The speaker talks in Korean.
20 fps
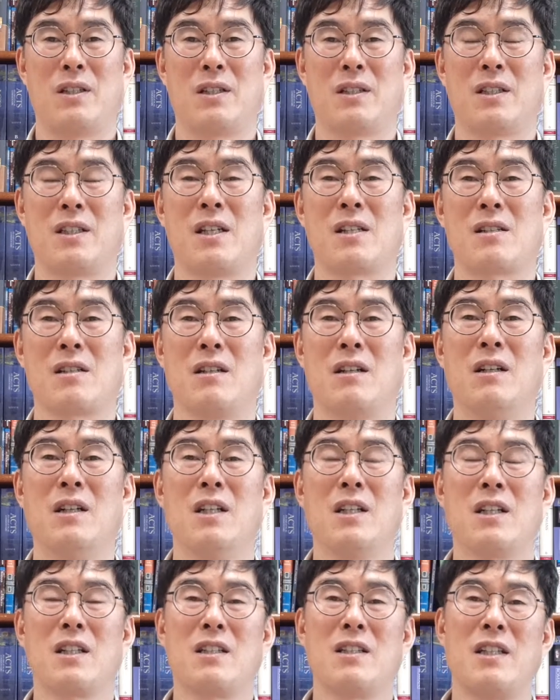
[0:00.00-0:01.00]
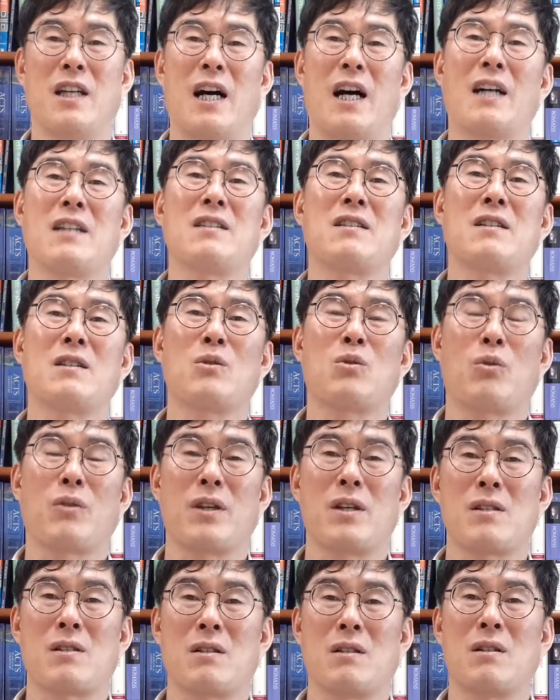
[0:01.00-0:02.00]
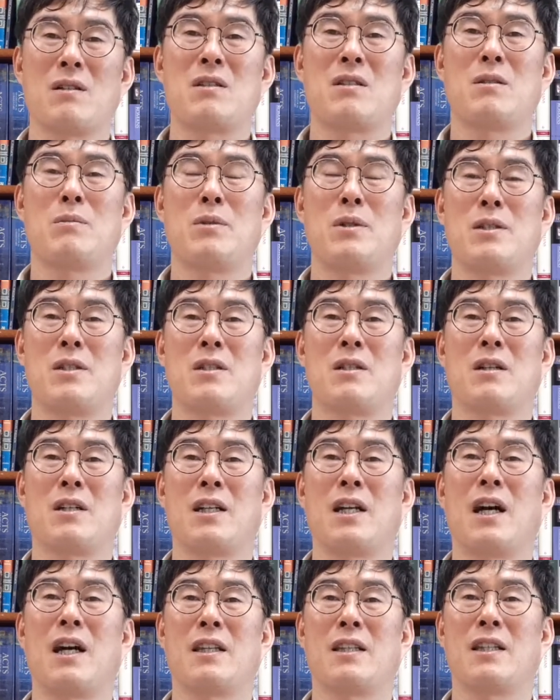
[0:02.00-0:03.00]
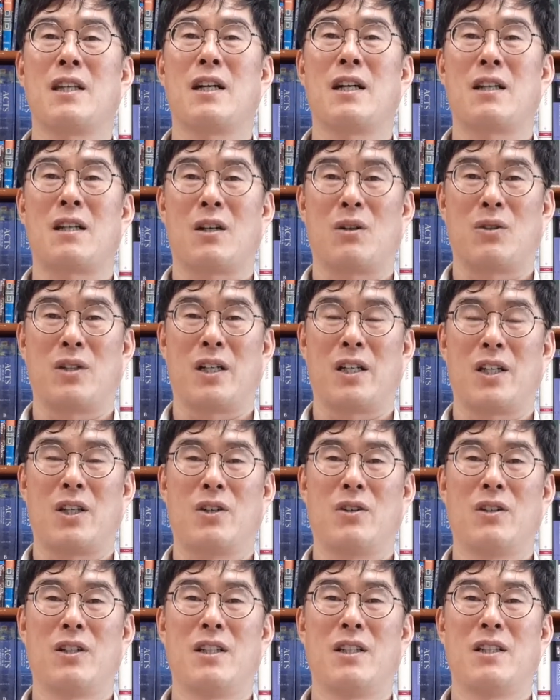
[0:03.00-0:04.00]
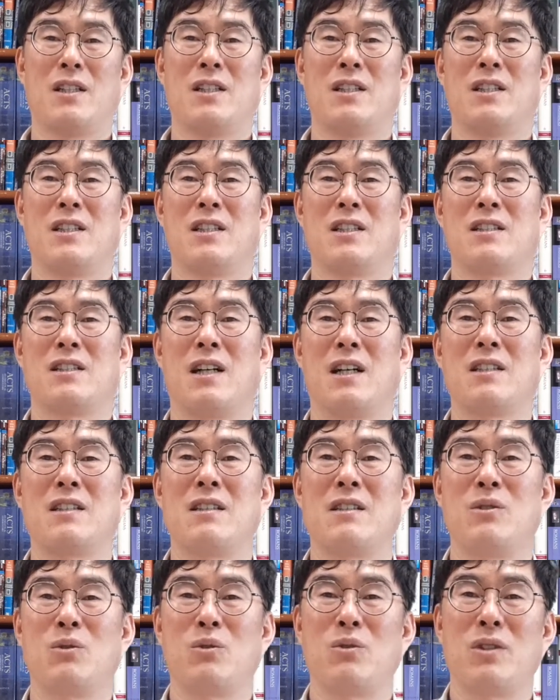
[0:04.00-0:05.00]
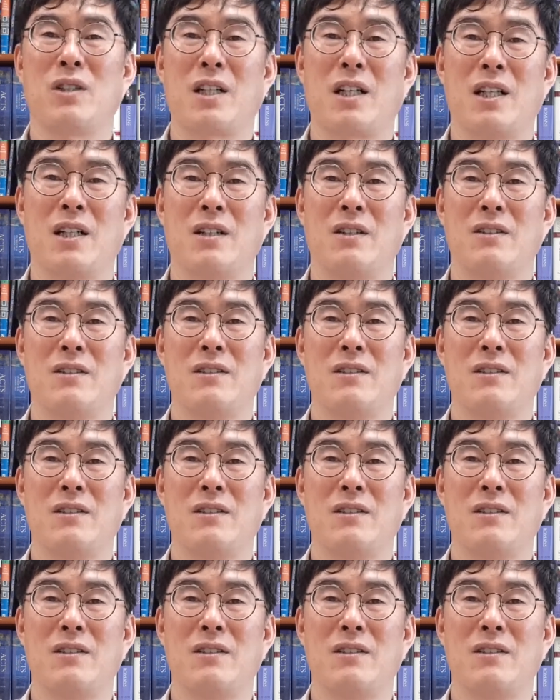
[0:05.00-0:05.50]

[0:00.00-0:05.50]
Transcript: 그래서 그의 아들을 통해서 집을 지어야 한다라고 이야기해요. 그 아들이 누구일까요?